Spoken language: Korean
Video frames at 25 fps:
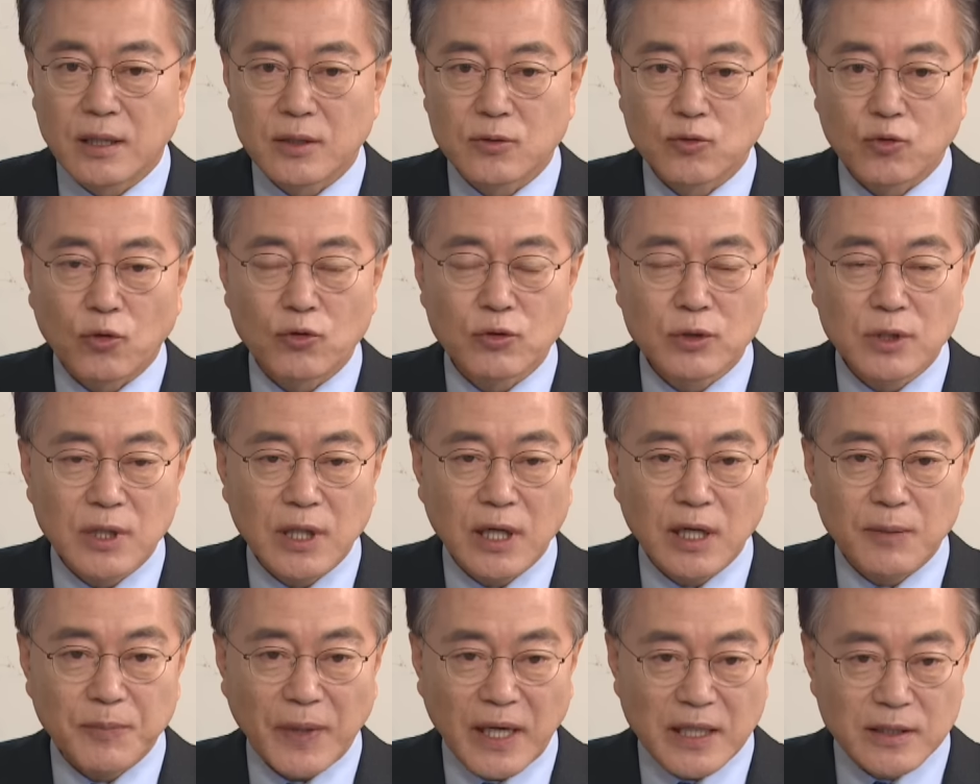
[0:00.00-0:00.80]

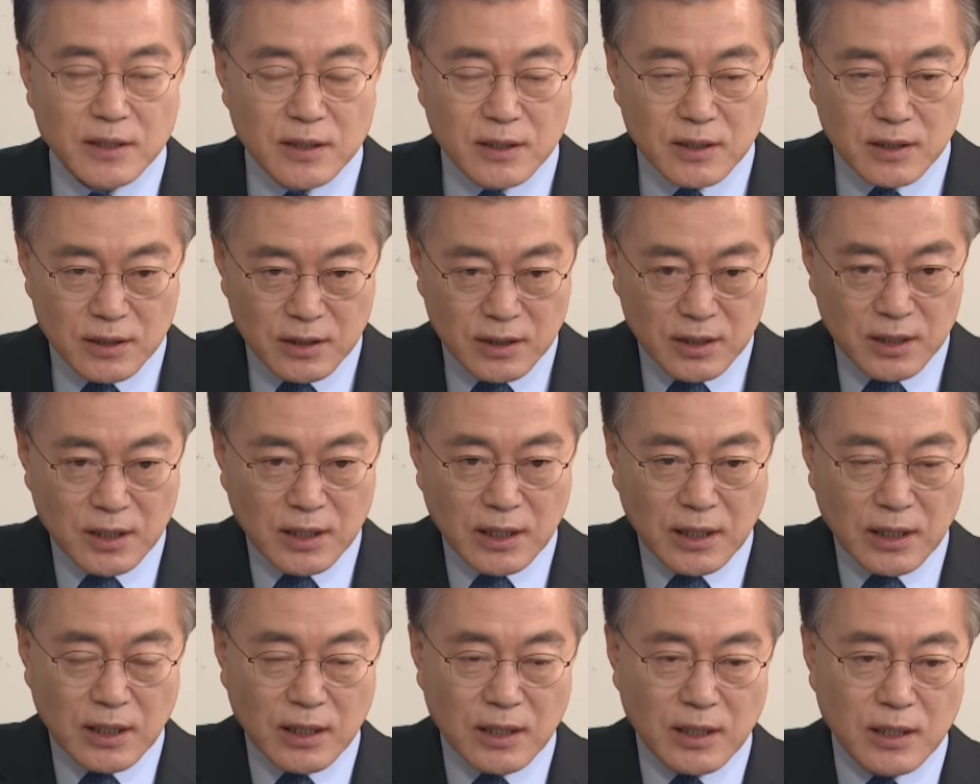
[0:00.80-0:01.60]
논의가 빨리
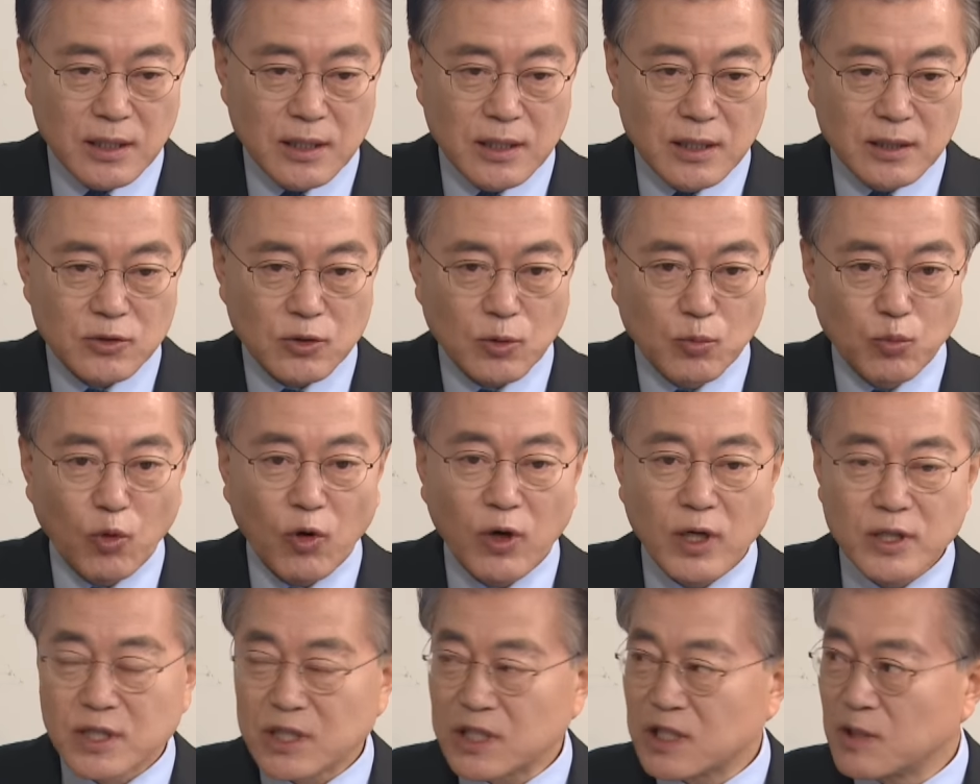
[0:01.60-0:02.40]
이렇게 좀
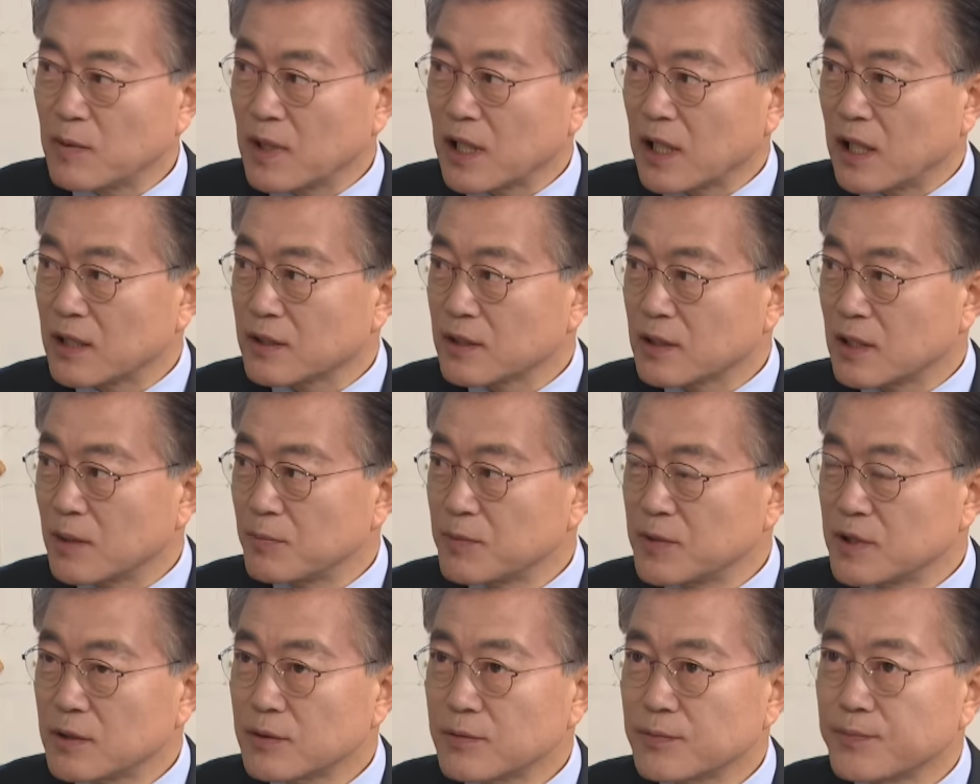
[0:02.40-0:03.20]
모아지기만
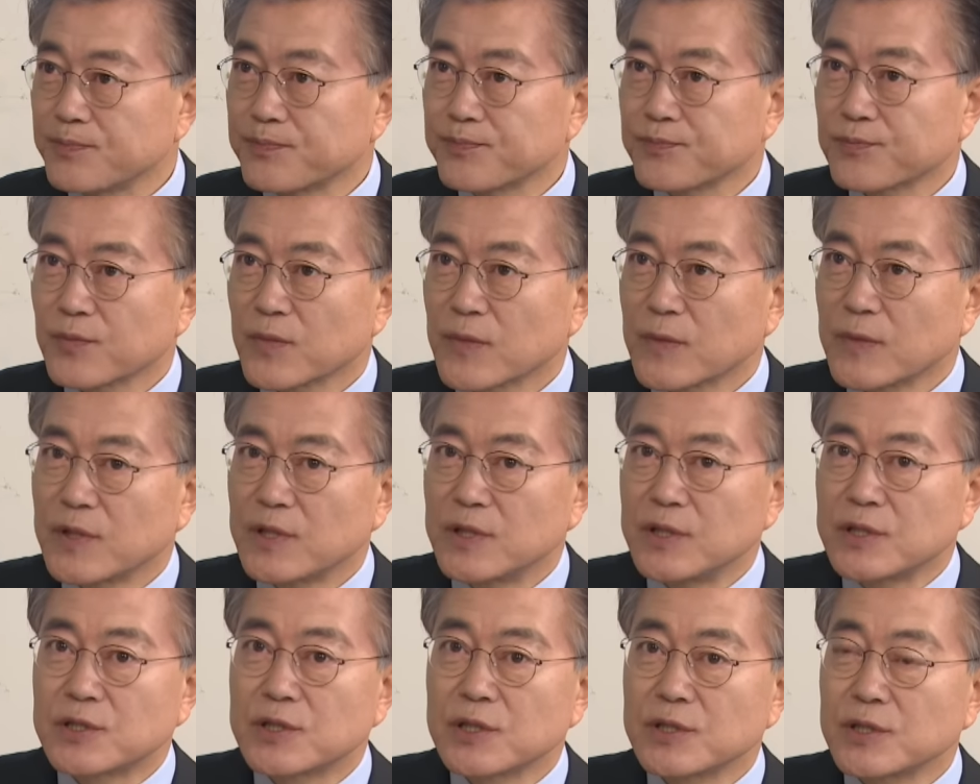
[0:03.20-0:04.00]
한다면
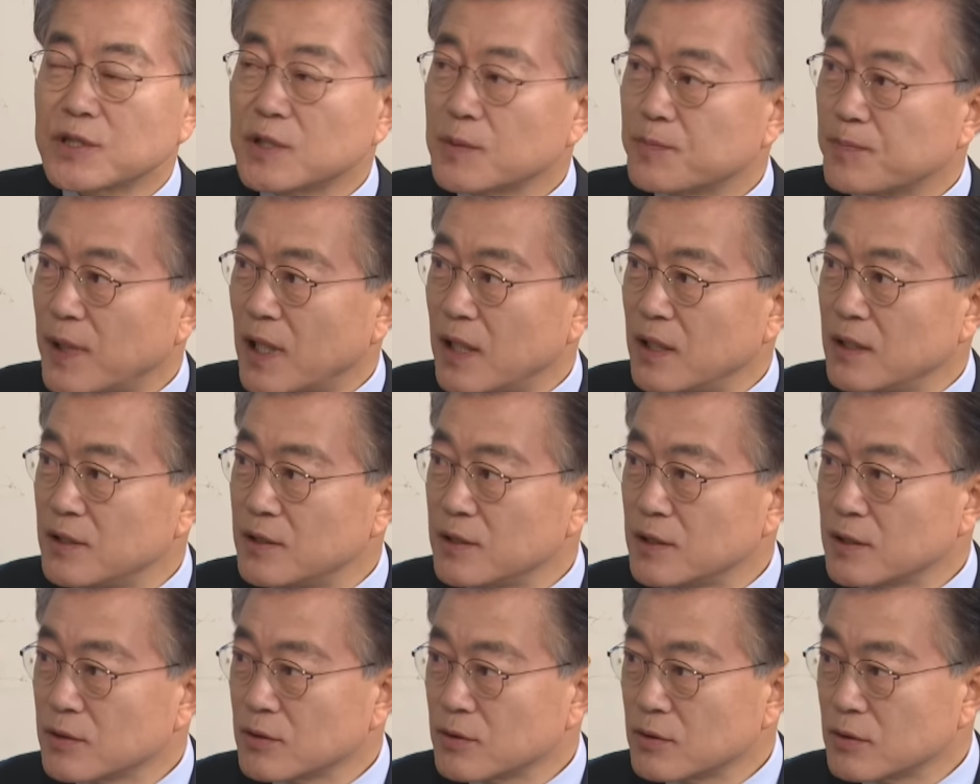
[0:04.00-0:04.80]

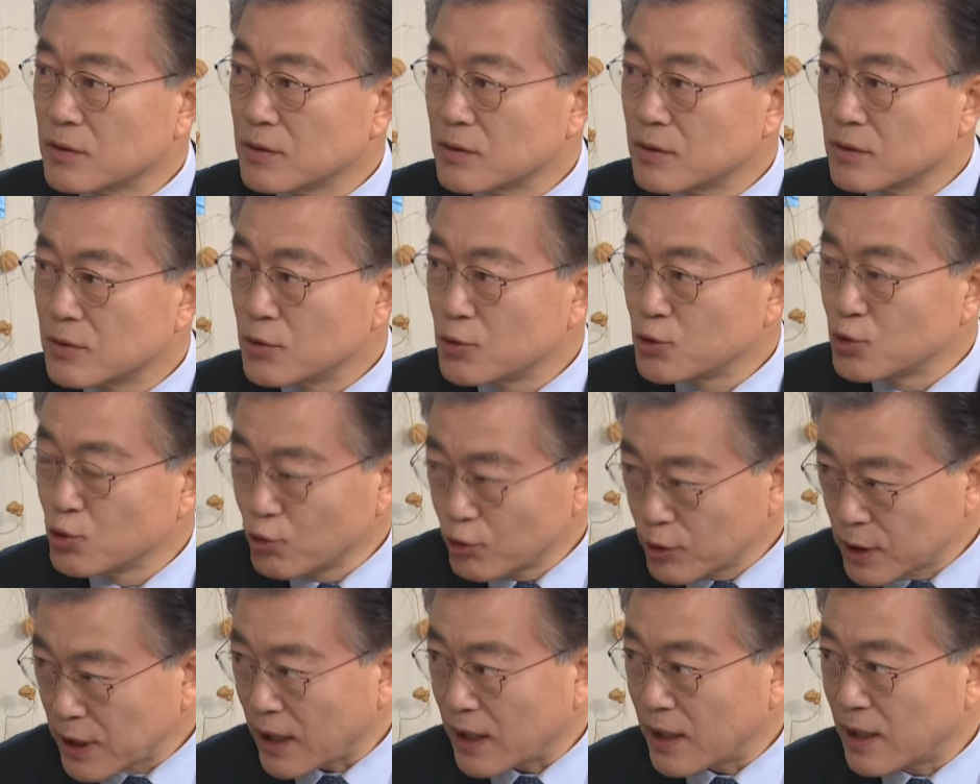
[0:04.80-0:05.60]
2018년
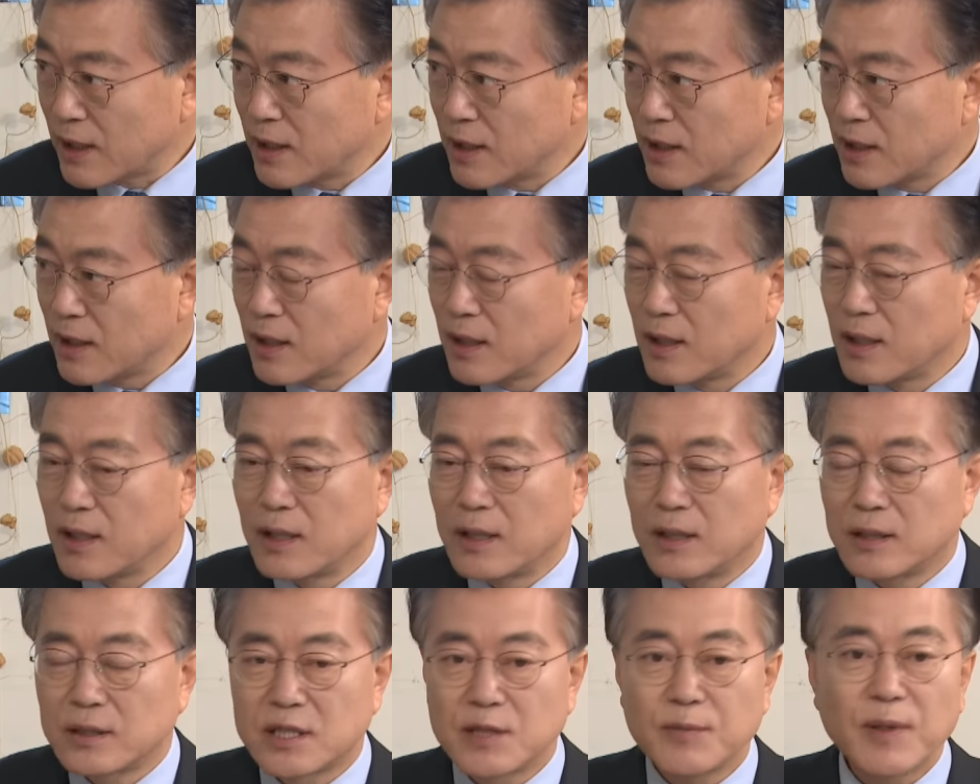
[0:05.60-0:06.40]
6월에
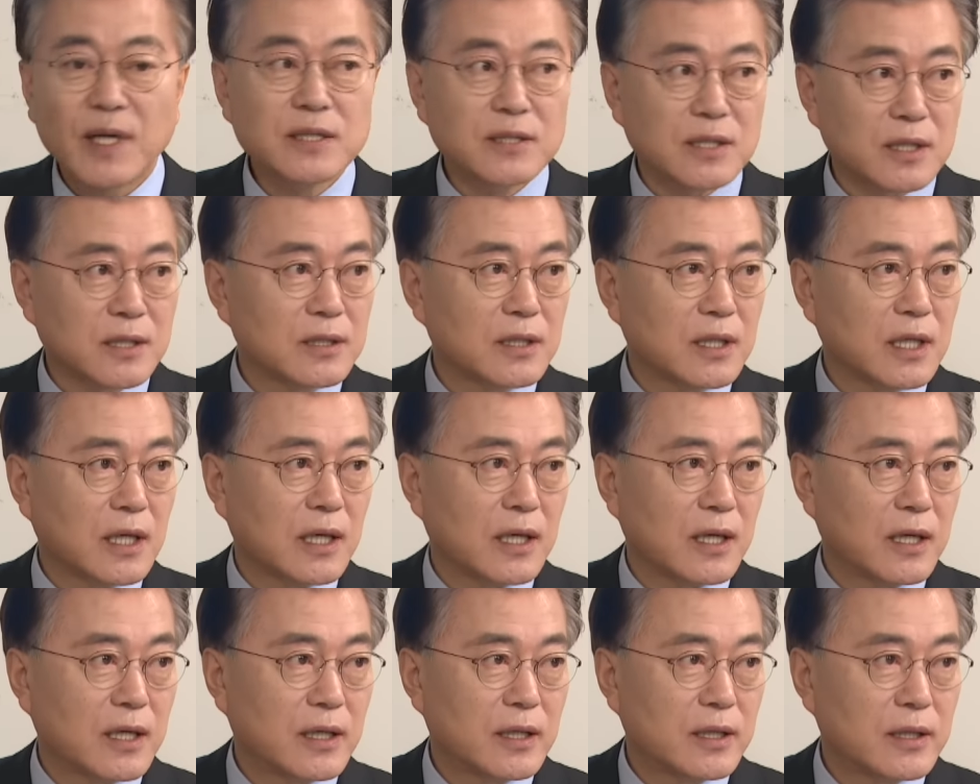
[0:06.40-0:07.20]

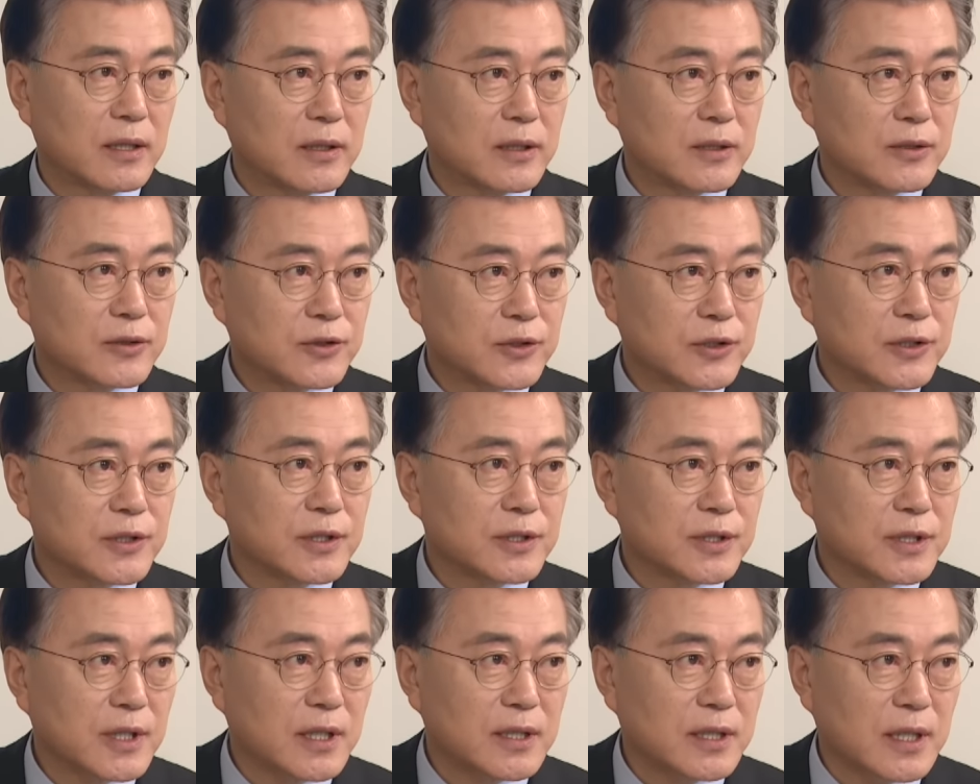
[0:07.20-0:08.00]
지방선거가
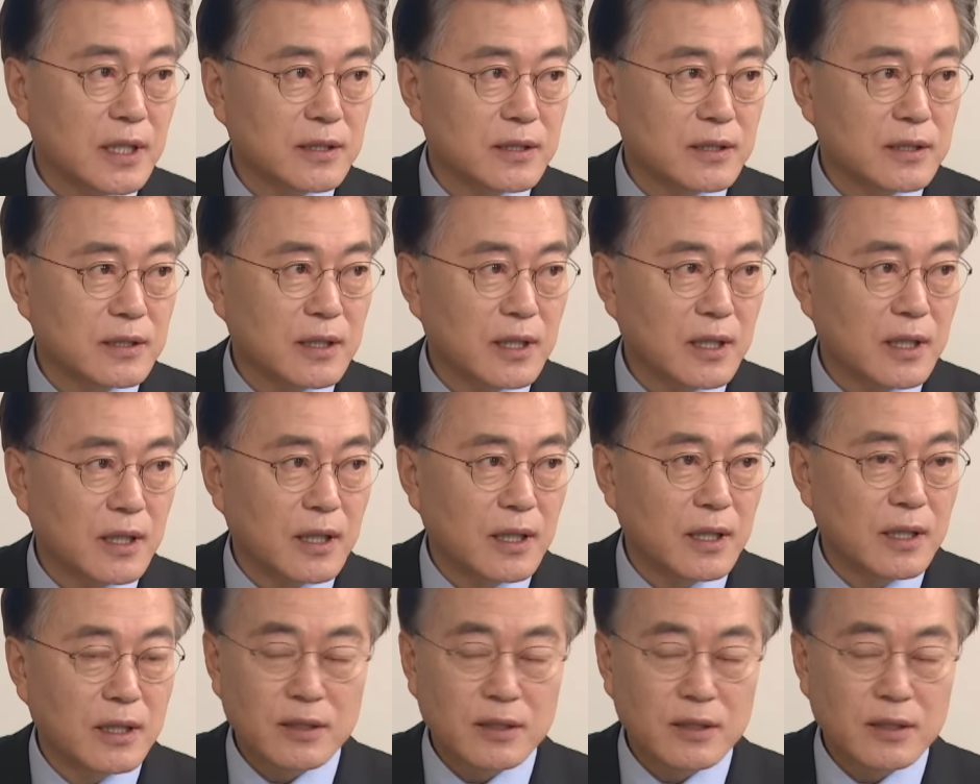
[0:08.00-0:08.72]
치러지게 되는데